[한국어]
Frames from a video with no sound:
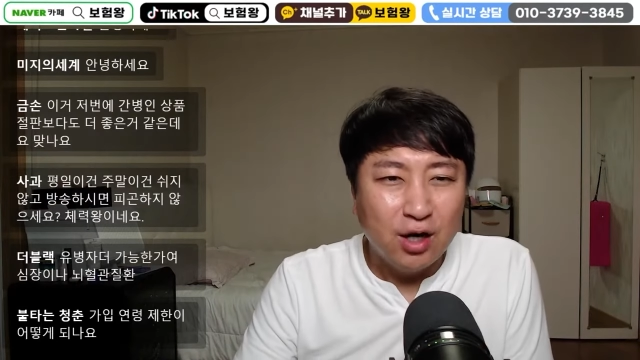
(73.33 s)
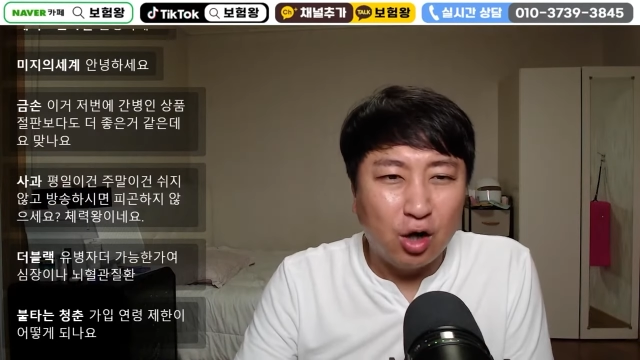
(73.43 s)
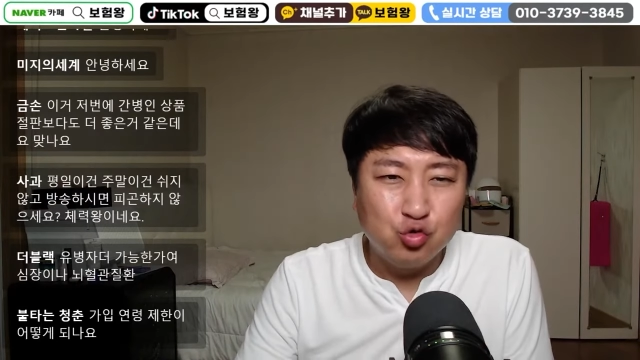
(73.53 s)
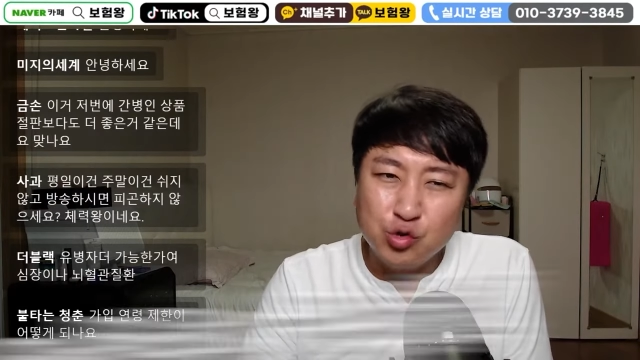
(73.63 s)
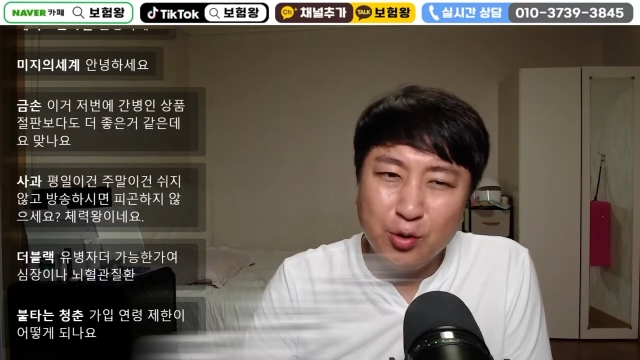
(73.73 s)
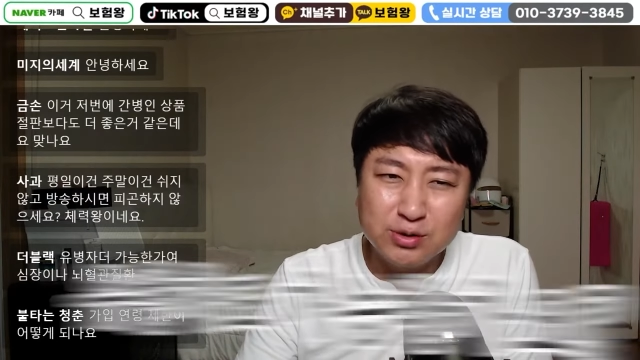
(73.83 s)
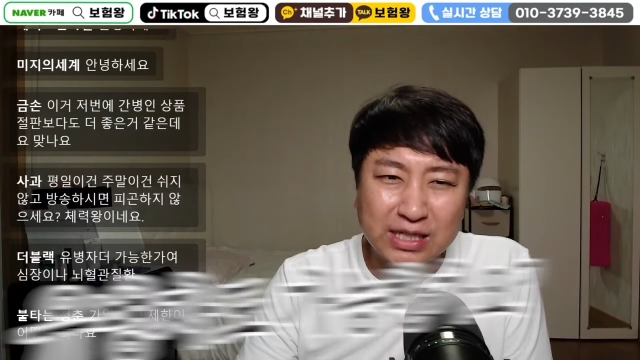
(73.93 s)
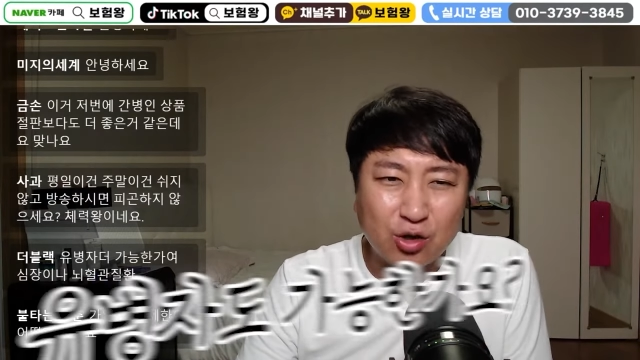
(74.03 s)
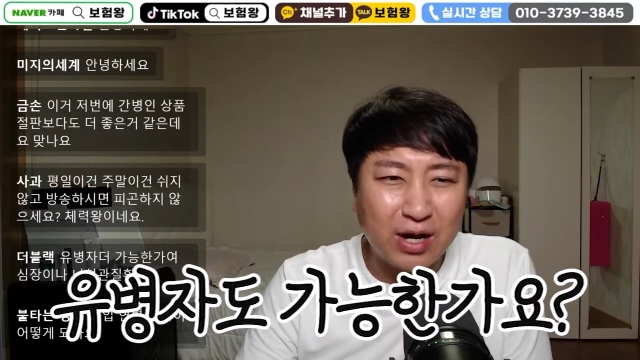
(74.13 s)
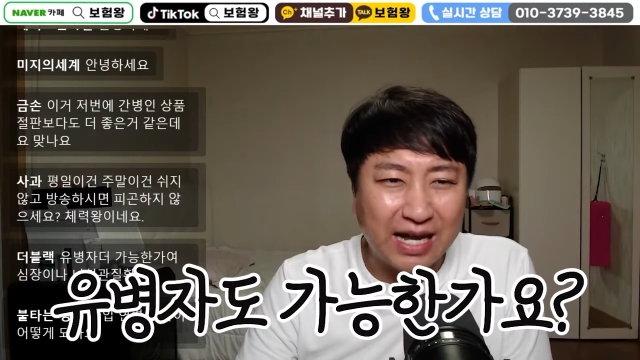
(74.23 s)
어,
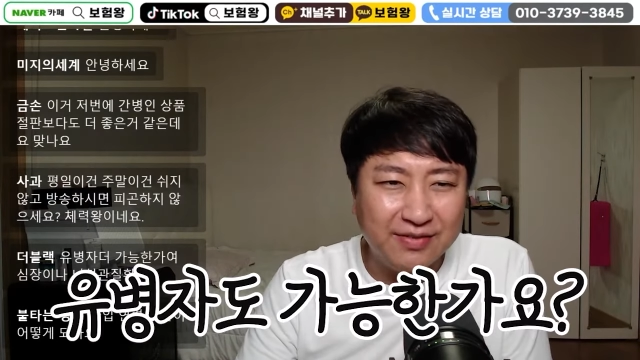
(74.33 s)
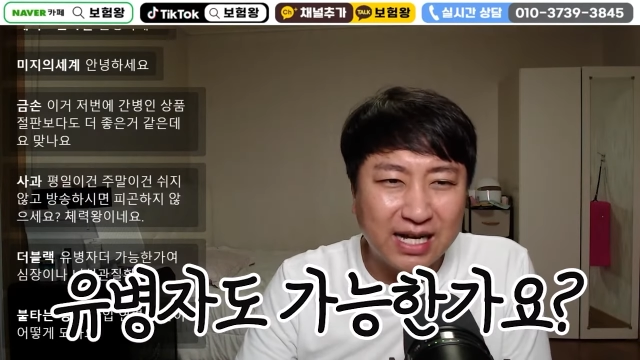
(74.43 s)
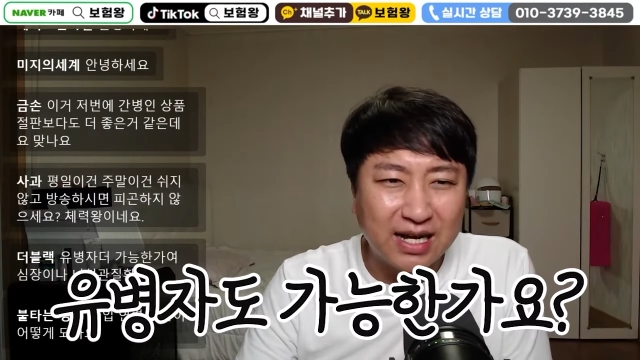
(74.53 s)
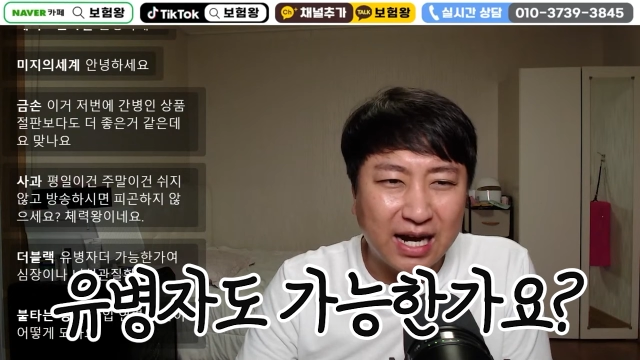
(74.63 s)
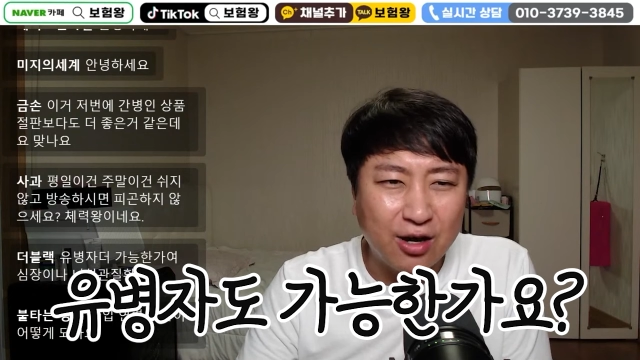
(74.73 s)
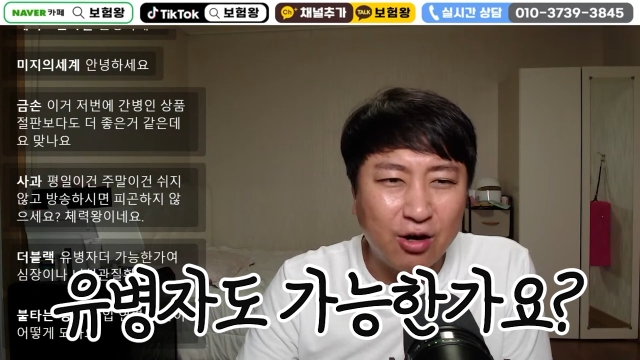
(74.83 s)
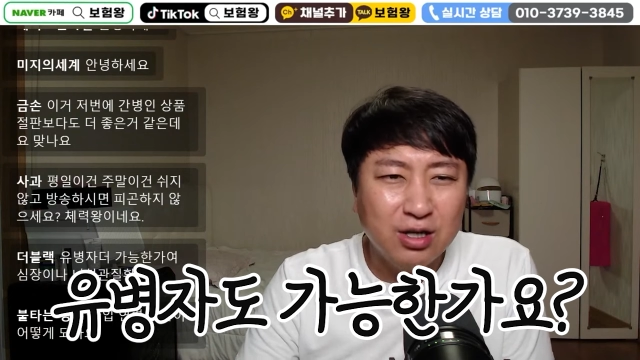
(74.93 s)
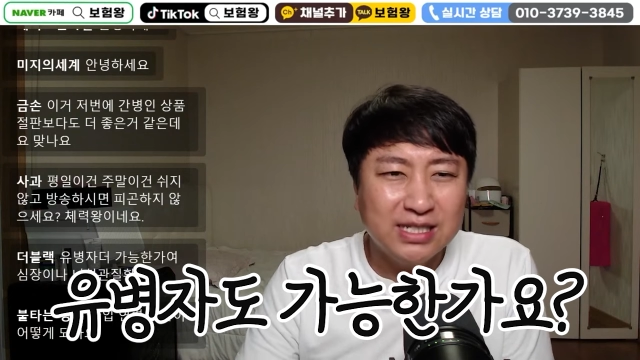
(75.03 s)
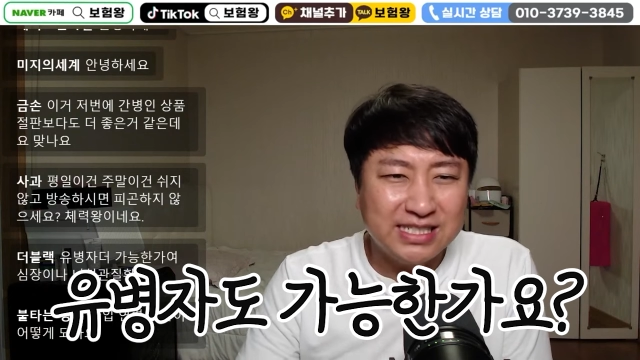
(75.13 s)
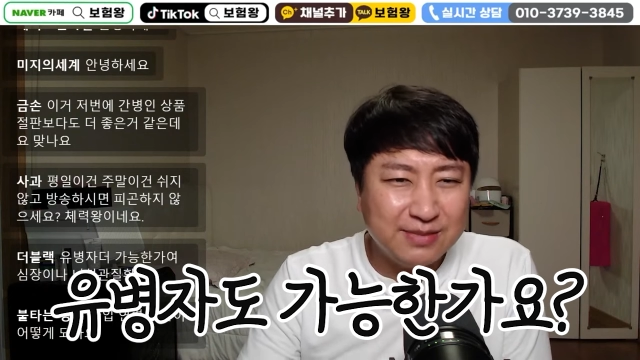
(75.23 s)
유병자토 가능한가요?
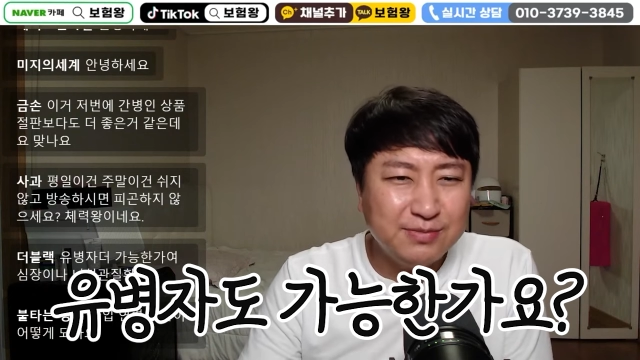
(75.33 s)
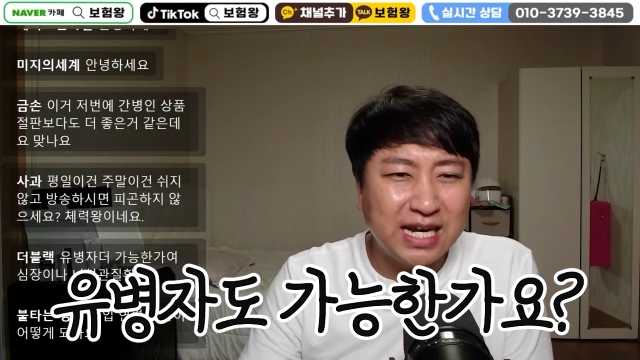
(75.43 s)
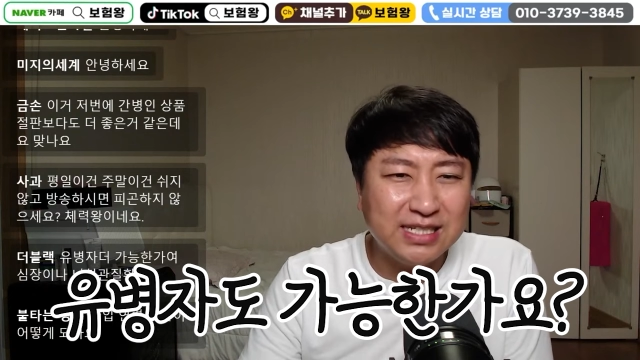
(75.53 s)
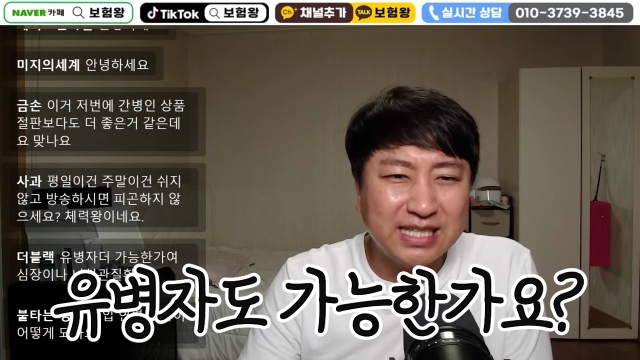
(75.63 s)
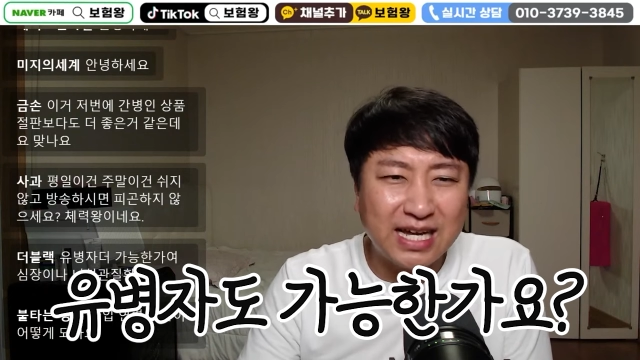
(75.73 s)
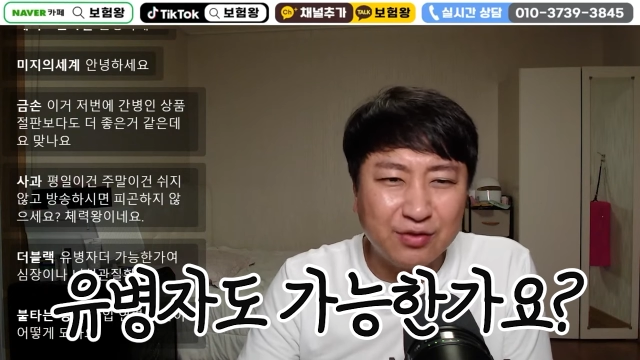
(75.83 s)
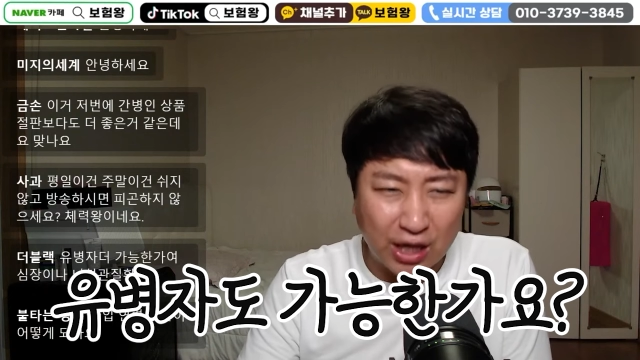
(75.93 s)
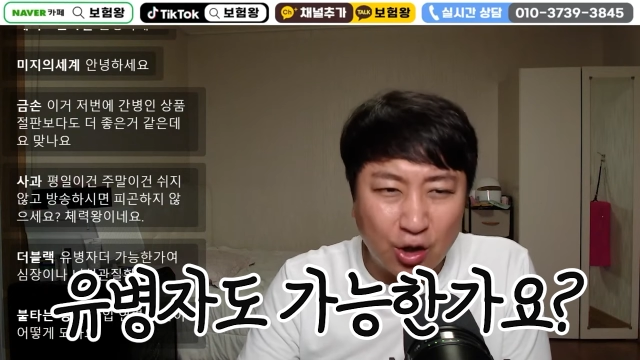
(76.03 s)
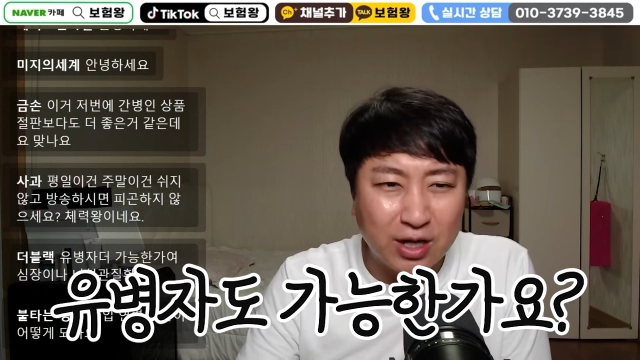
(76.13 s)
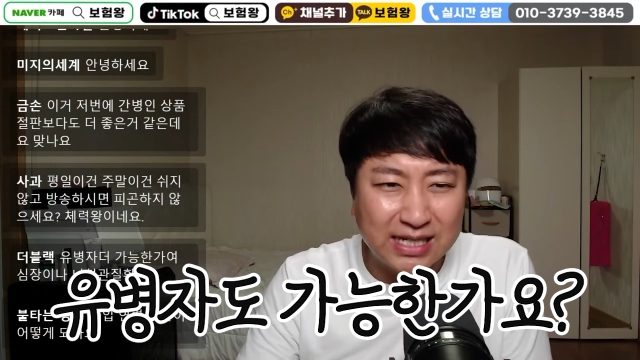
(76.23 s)
심장이나
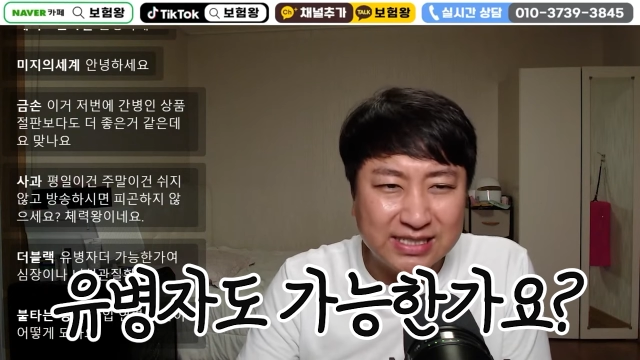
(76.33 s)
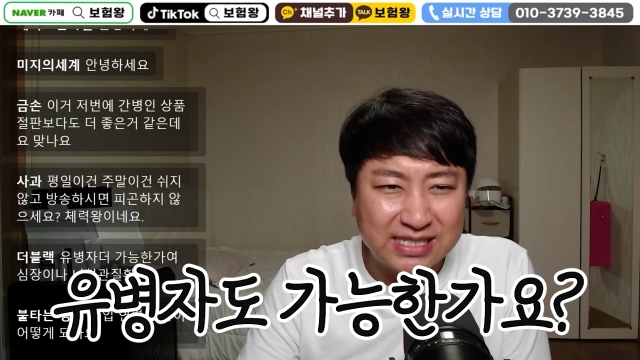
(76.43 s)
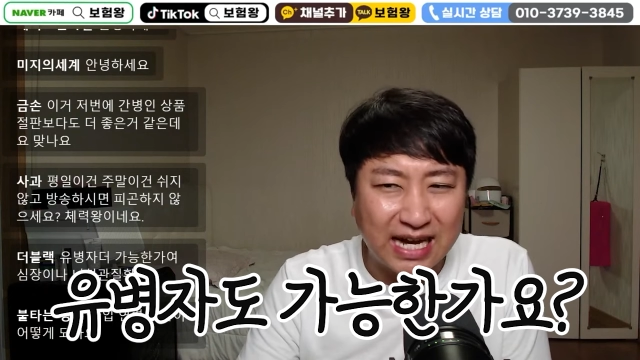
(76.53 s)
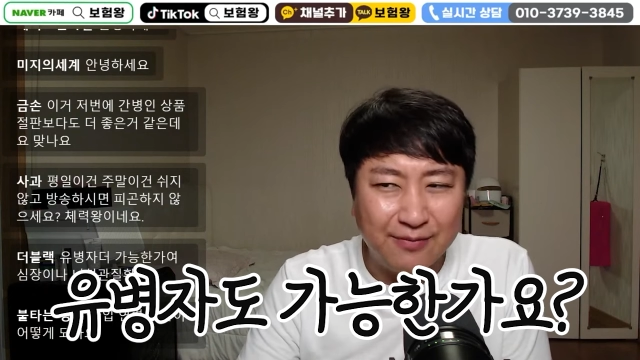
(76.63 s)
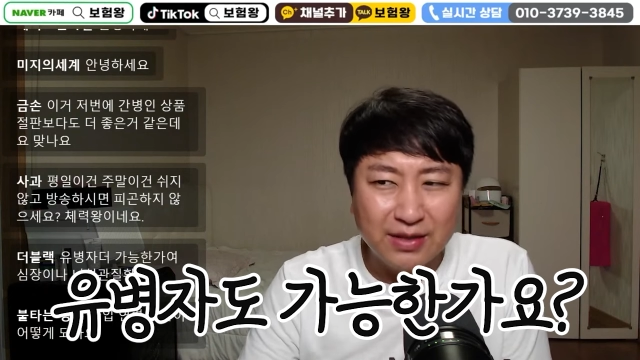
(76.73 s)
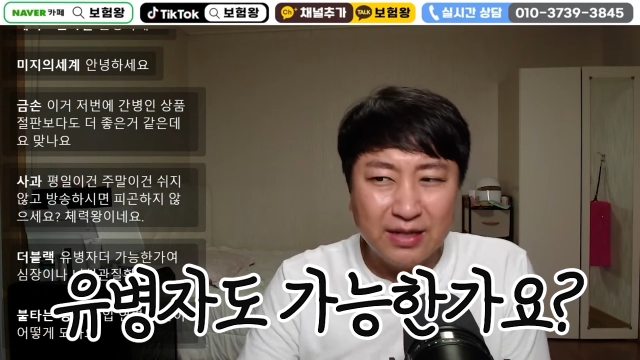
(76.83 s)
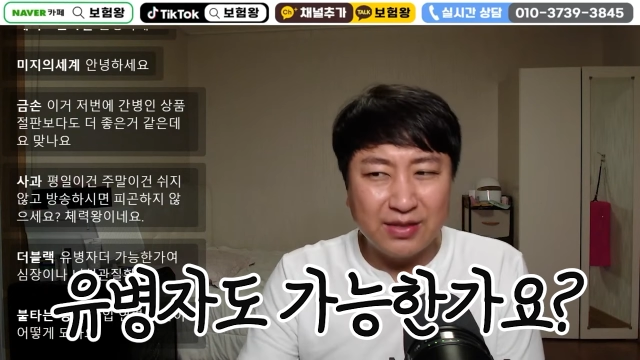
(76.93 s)
뇌혈관 질환